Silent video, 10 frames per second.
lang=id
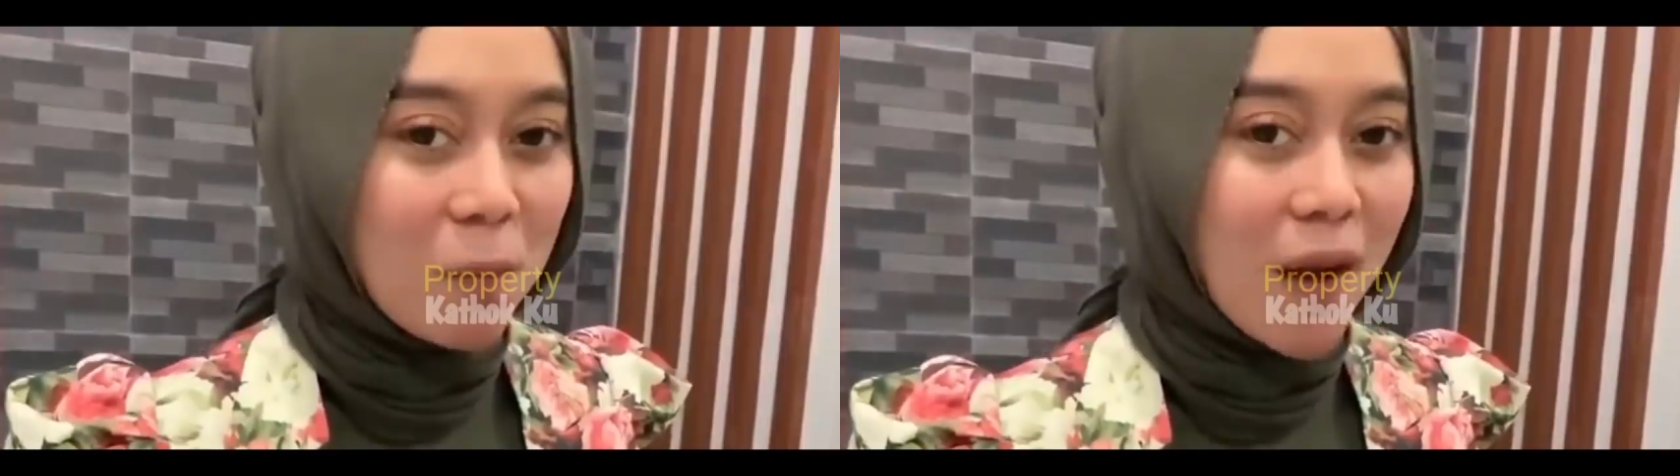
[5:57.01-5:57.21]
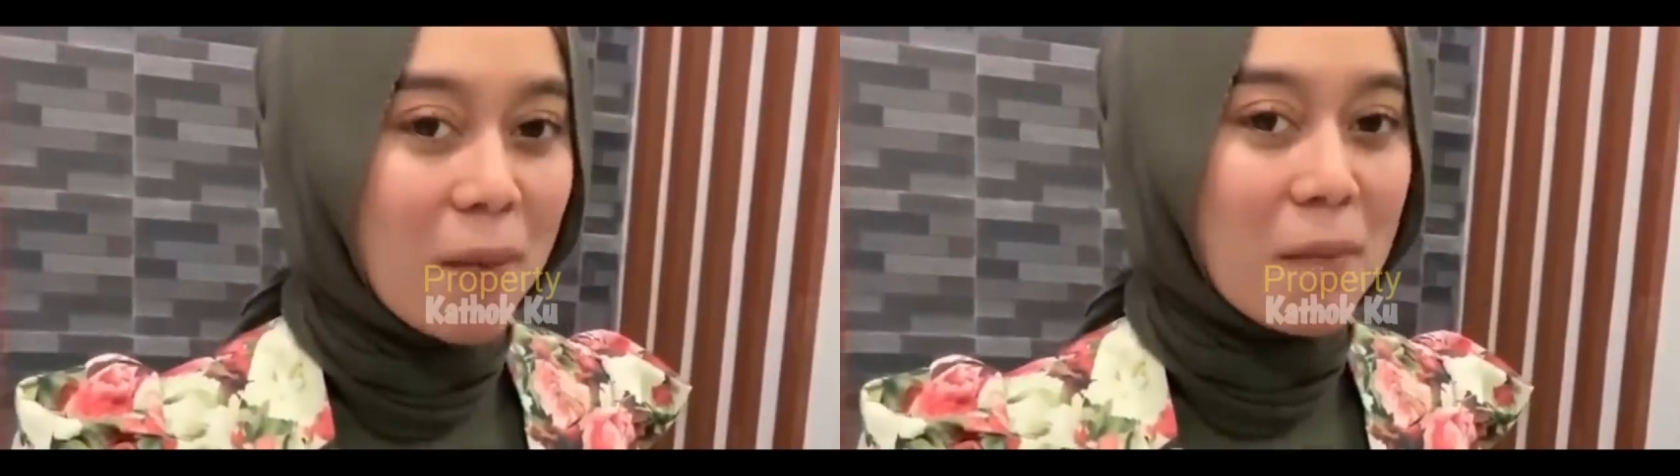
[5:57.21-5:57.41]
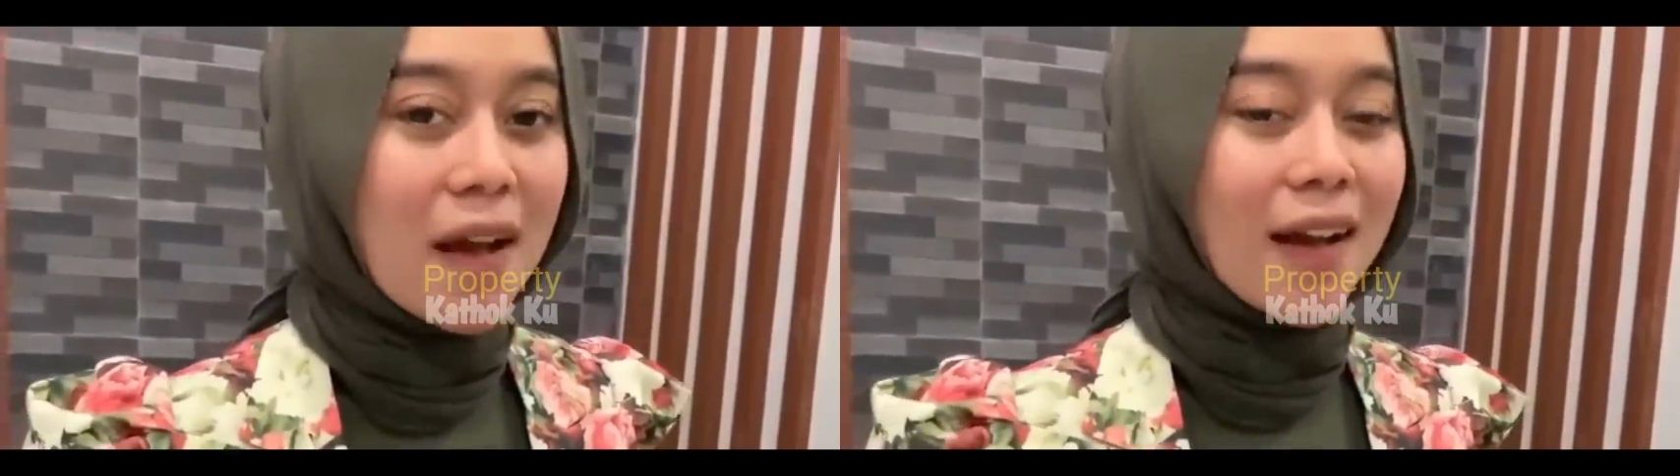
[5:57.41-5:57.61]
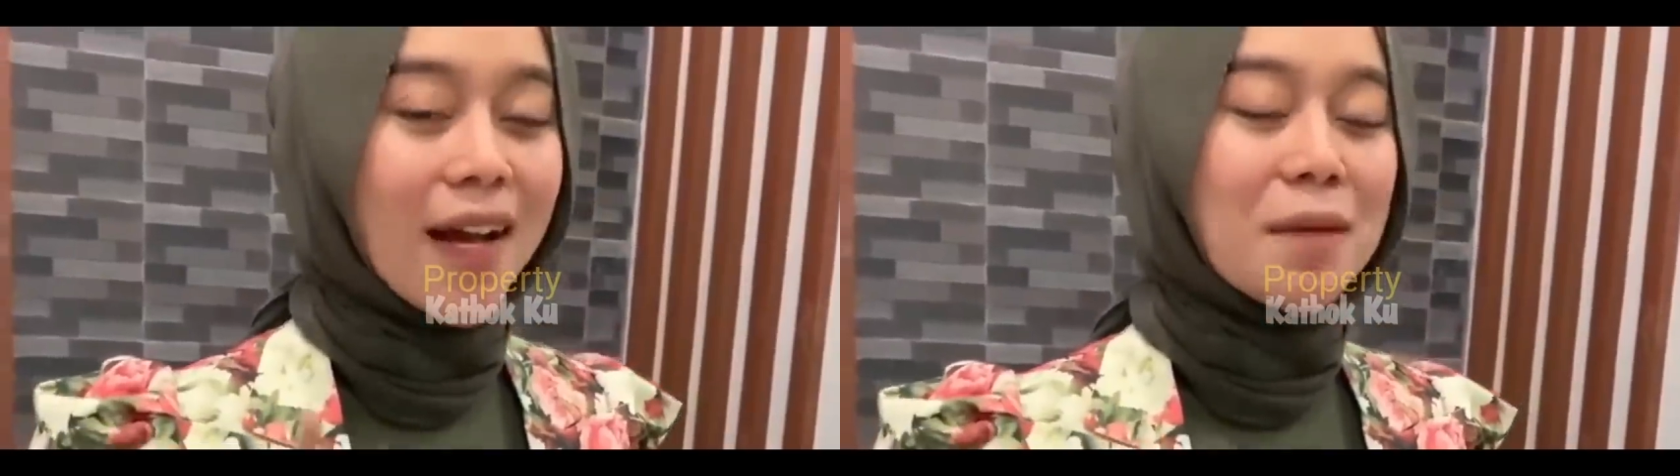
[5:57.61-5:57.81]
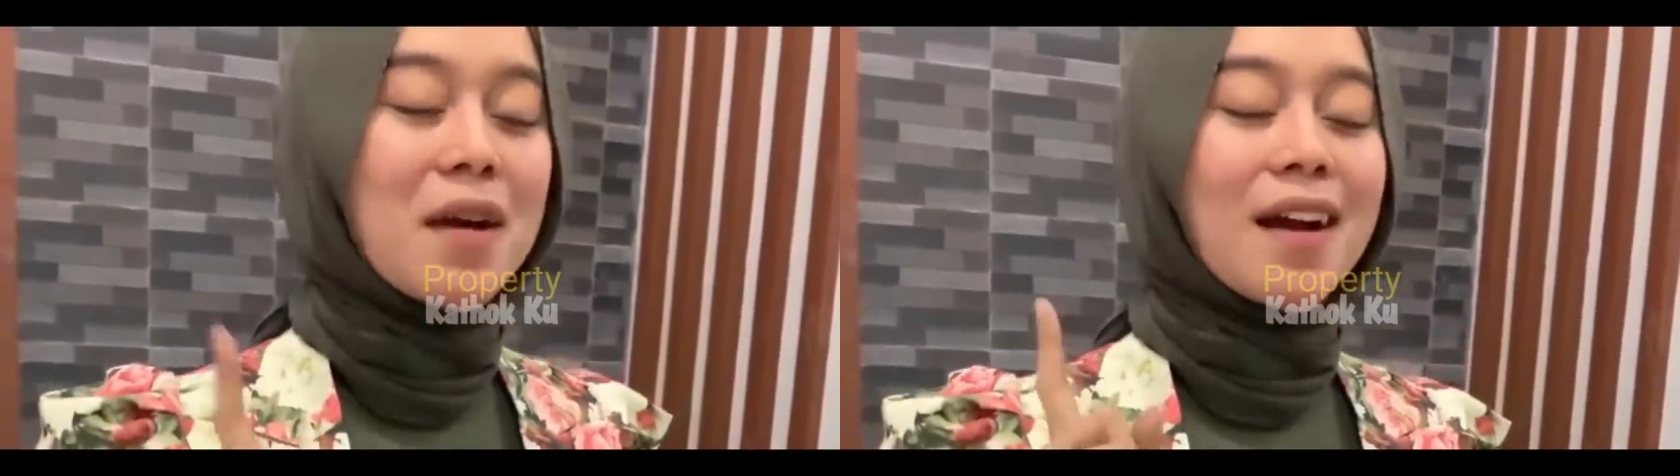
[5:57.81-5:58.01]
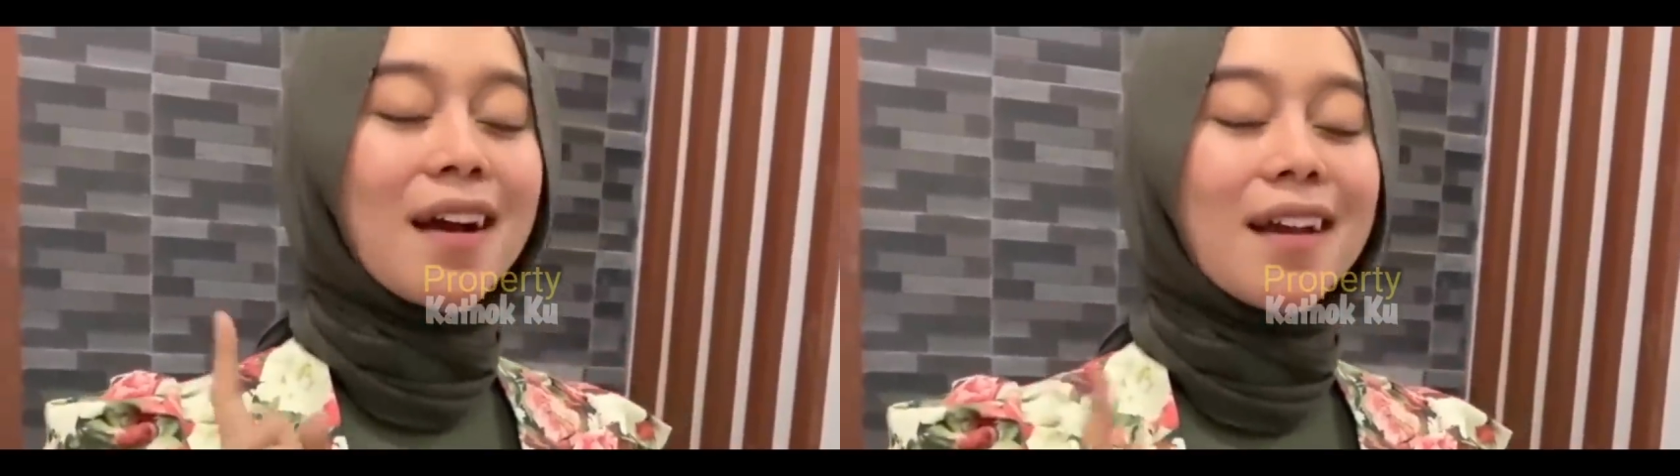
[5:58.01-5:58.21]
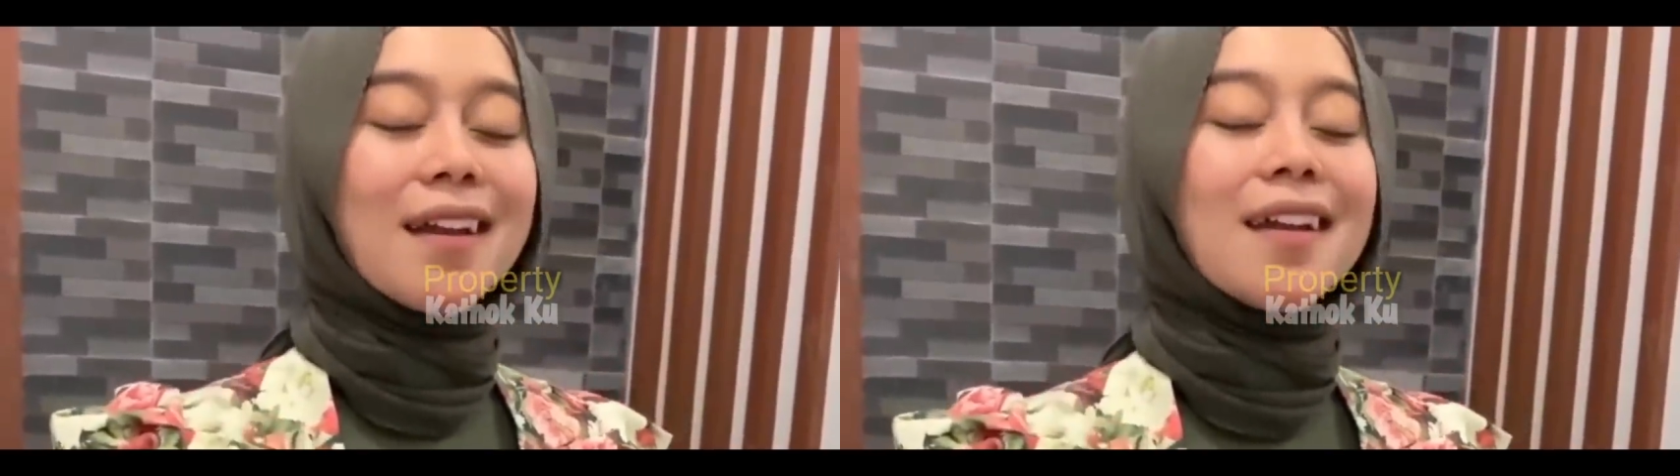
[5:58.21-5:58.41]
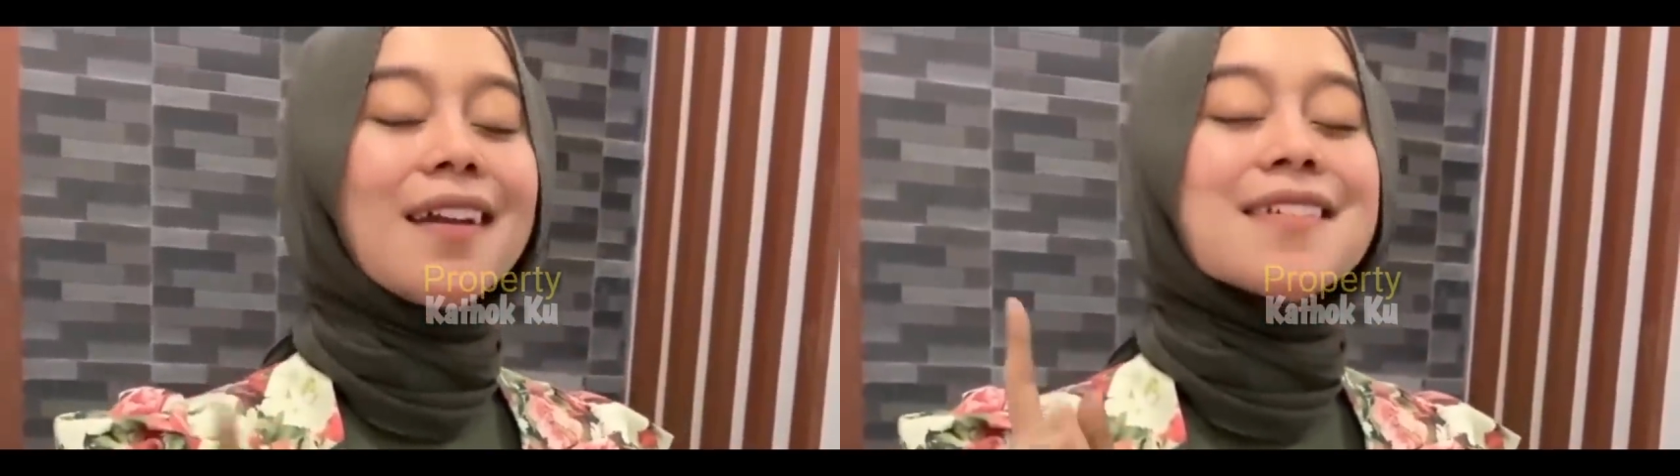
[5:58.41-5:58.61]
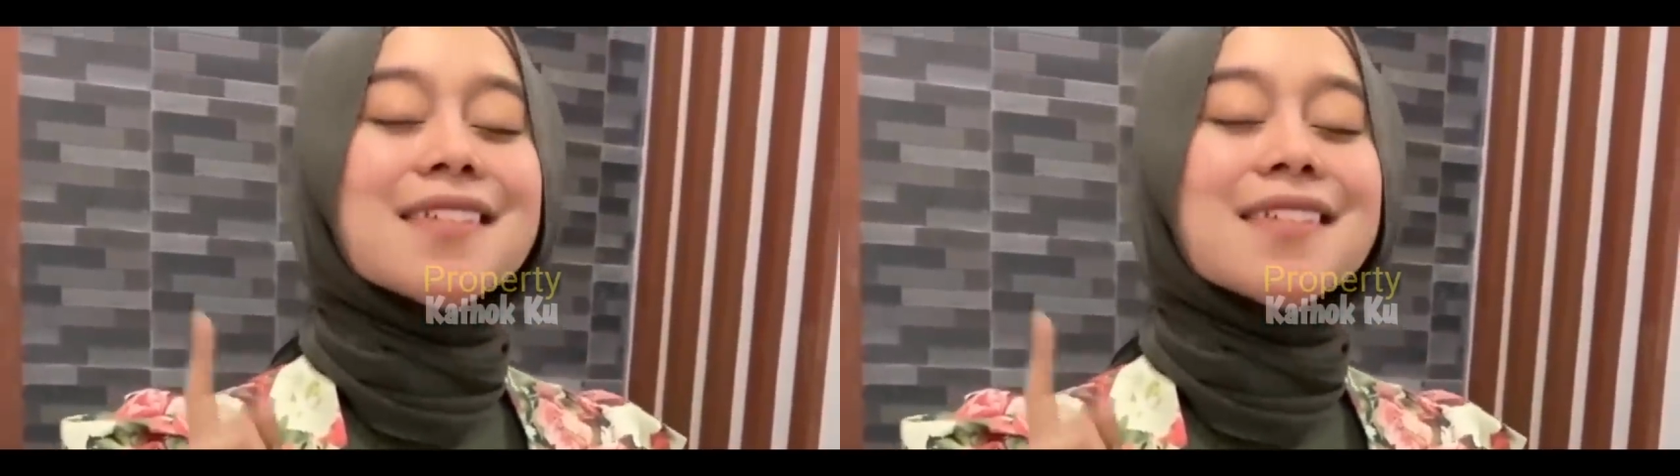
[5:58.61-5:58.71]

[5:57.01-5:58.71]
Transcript: viral saat ini.